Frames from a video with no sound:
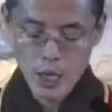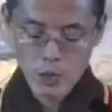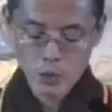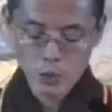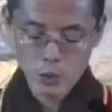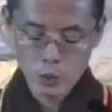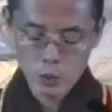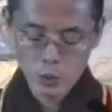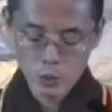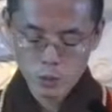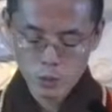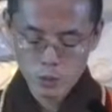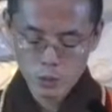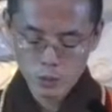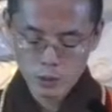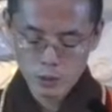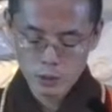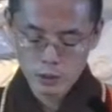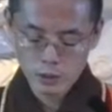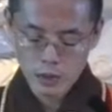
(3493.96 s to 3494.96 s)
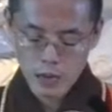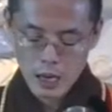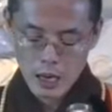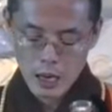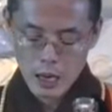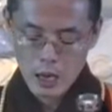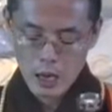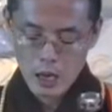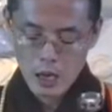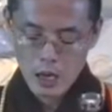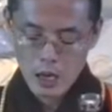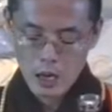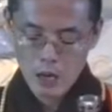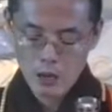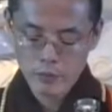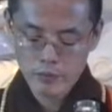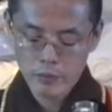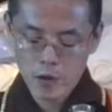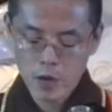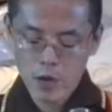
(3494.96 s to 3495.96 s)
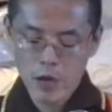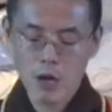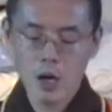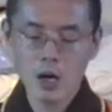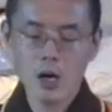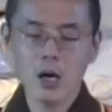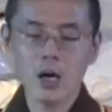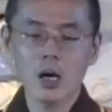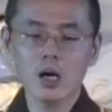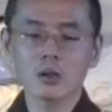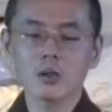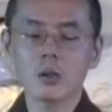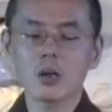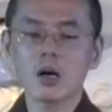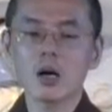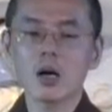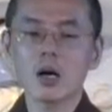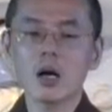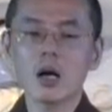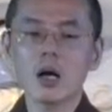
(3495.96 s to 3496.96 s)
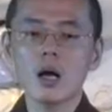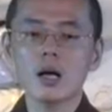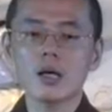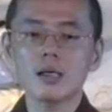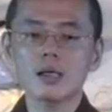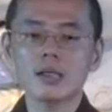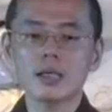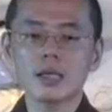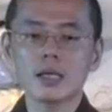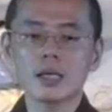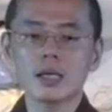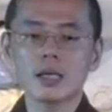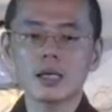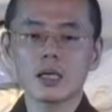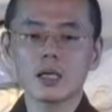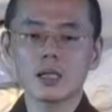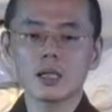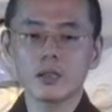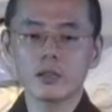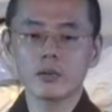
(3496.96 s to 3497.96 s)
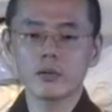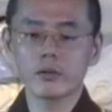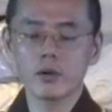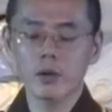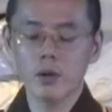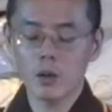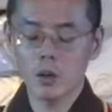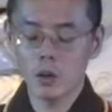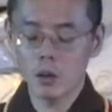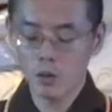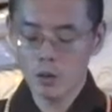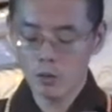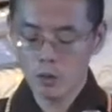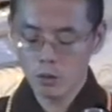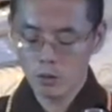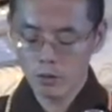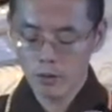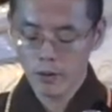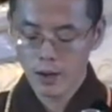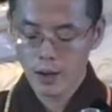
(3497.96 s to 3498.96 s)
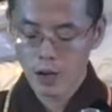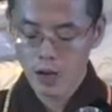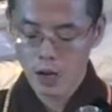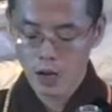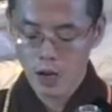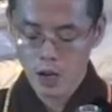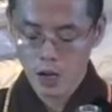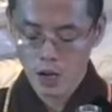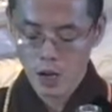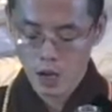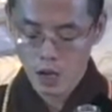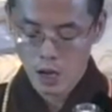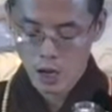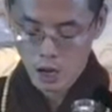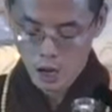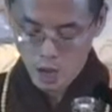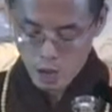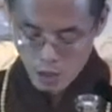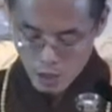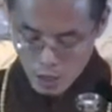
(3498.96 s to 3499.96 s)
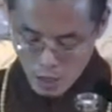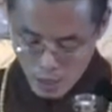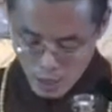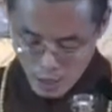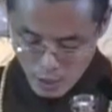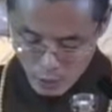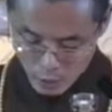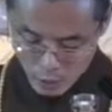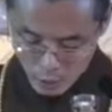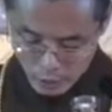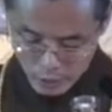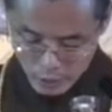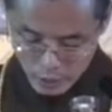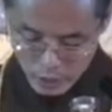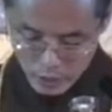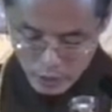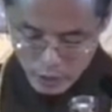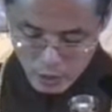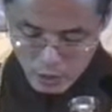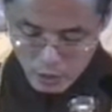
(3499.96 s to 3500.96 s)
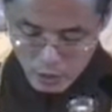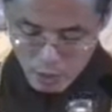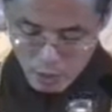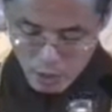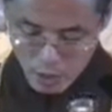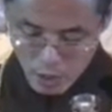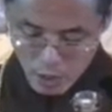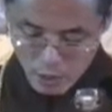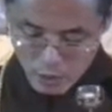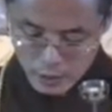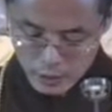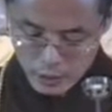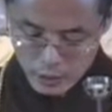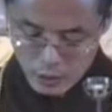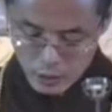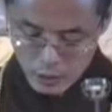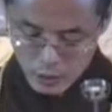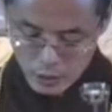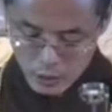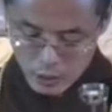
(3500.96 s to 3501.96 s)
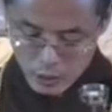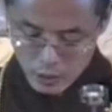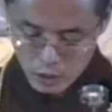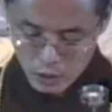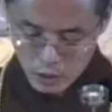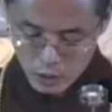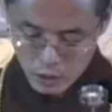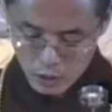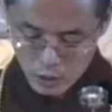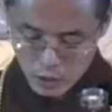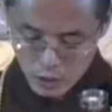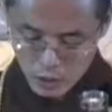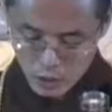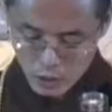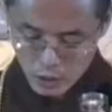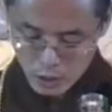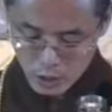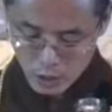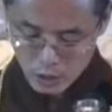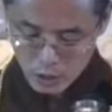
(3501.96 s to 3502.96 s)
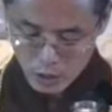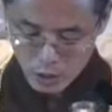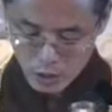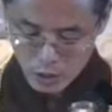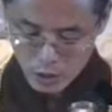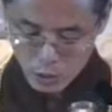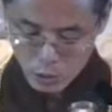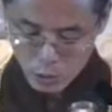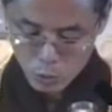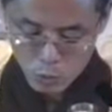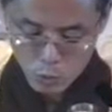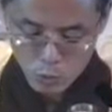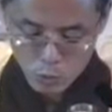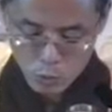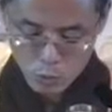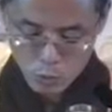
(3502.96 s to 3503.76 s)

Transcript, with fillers: 树大法幢行佛法，归身宝积智积住。